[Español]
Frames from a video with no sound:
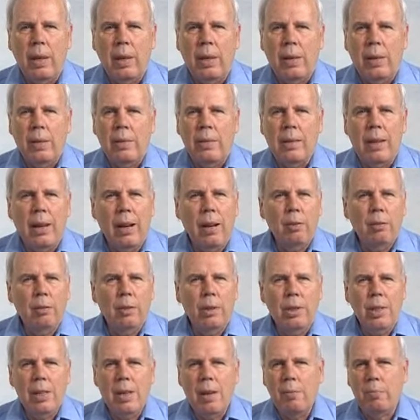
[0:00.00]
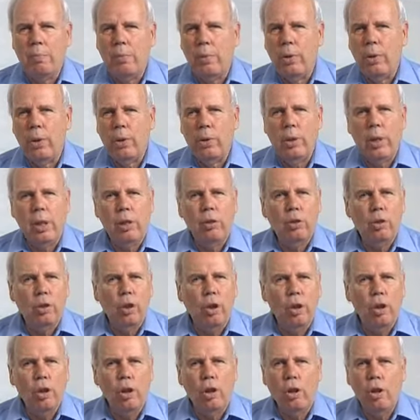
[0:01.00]
Será un tiempo donde
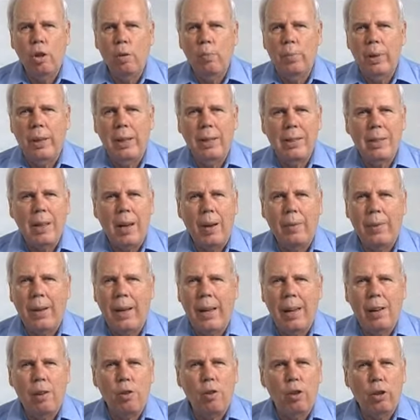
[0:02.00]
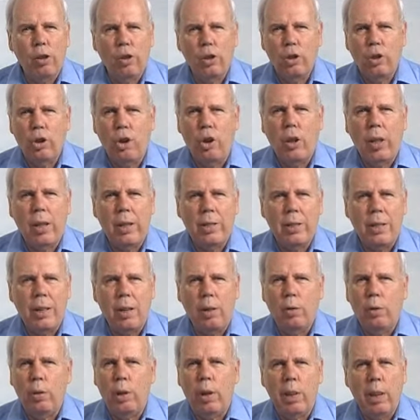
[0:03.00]
todo hombre sabrá con toda
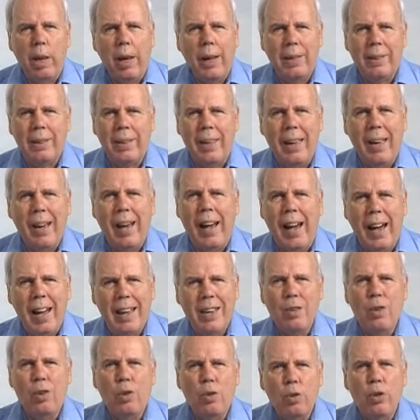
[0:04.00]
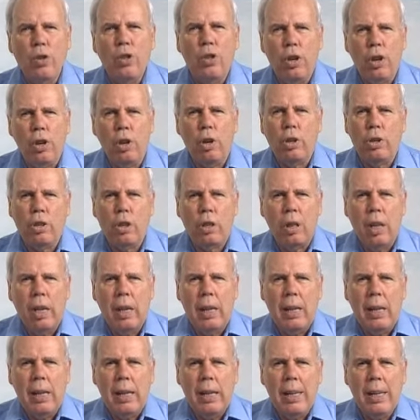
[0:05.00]
seguridad que hay un Dios
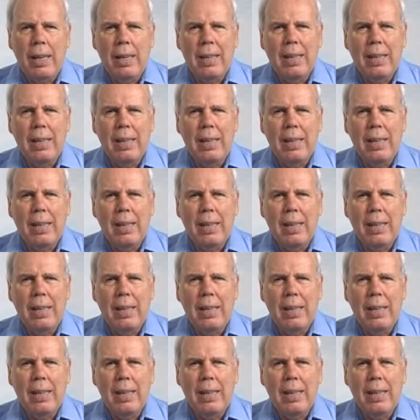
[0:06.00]
y